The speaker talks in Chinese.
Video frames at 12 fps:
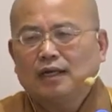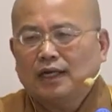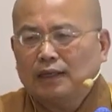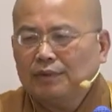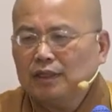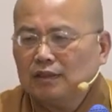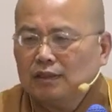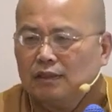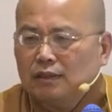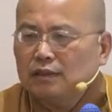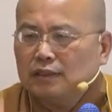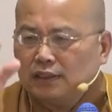那么
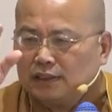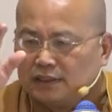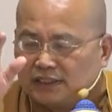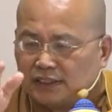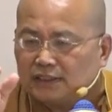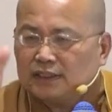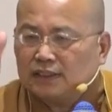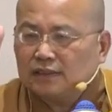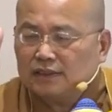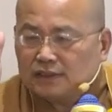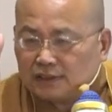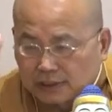你今生
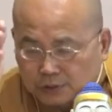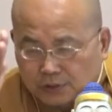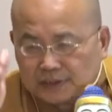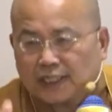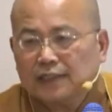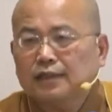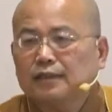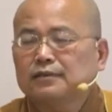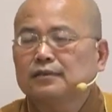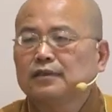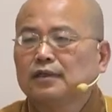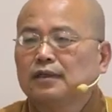的解脱善
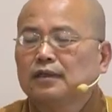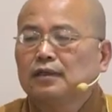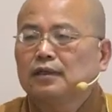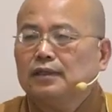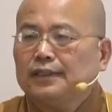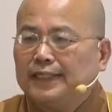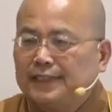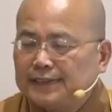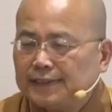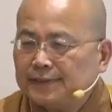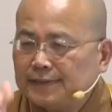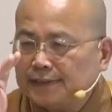根。也
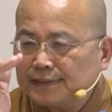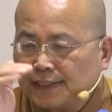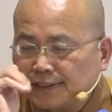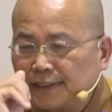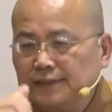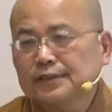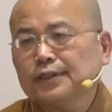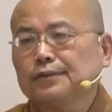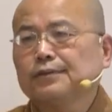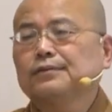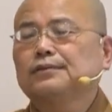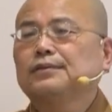渐渐在成熟，
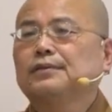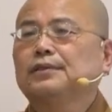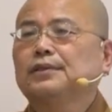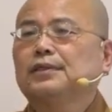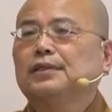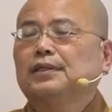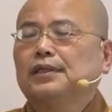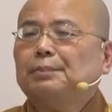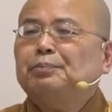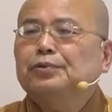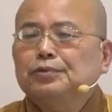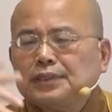那
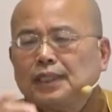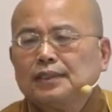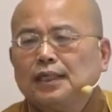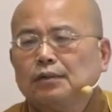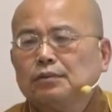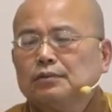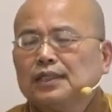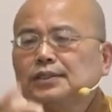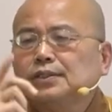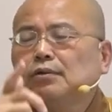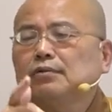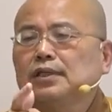菩萨道，它
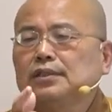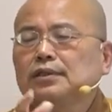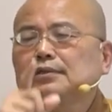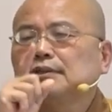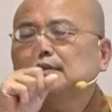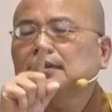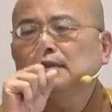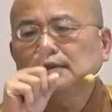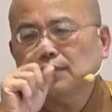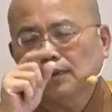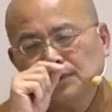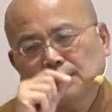重点就是成
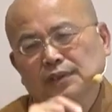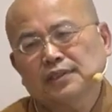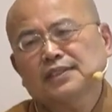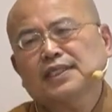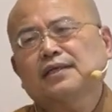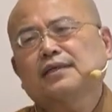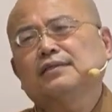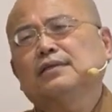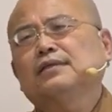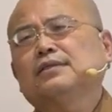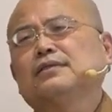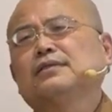熟众生的善根
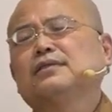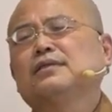而已，